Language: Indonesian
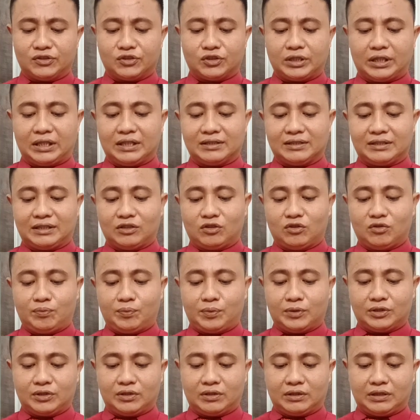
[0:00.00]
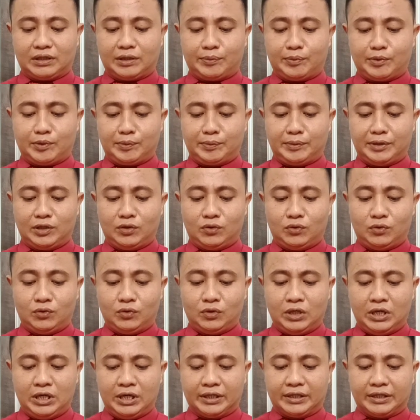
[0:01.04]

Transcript: salah satu peserta pemilu